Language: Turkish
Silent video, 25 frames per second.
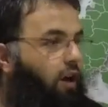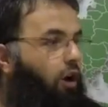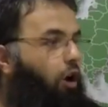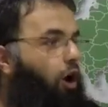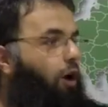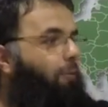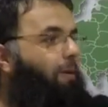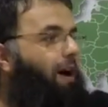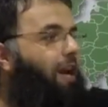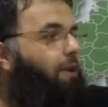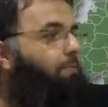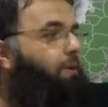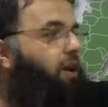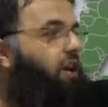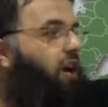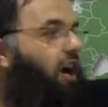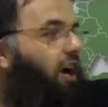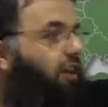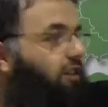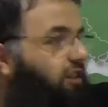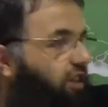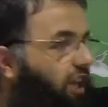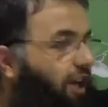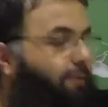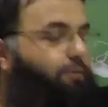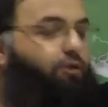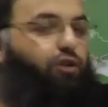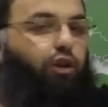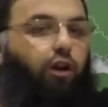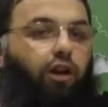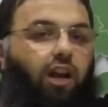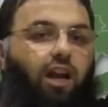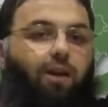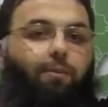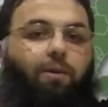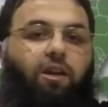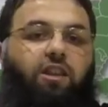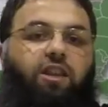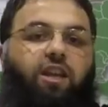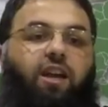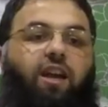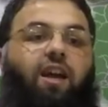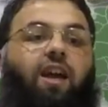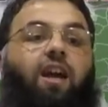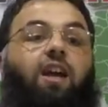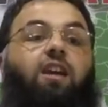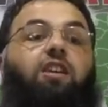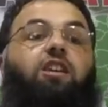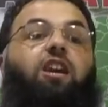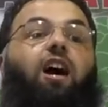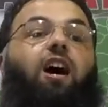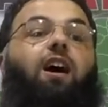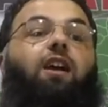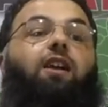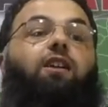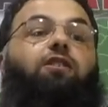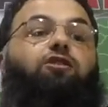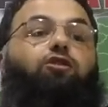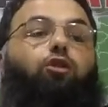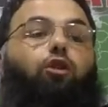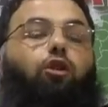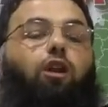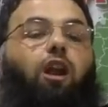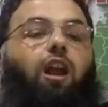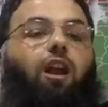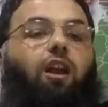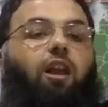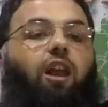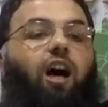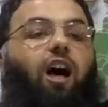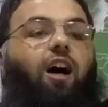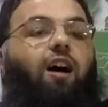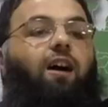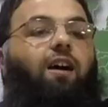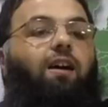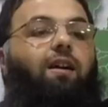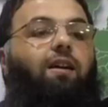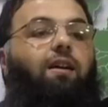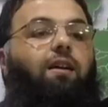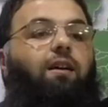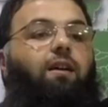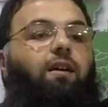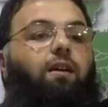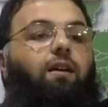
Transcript: Ömer bin Hattab söylemedi. Ya Resulallah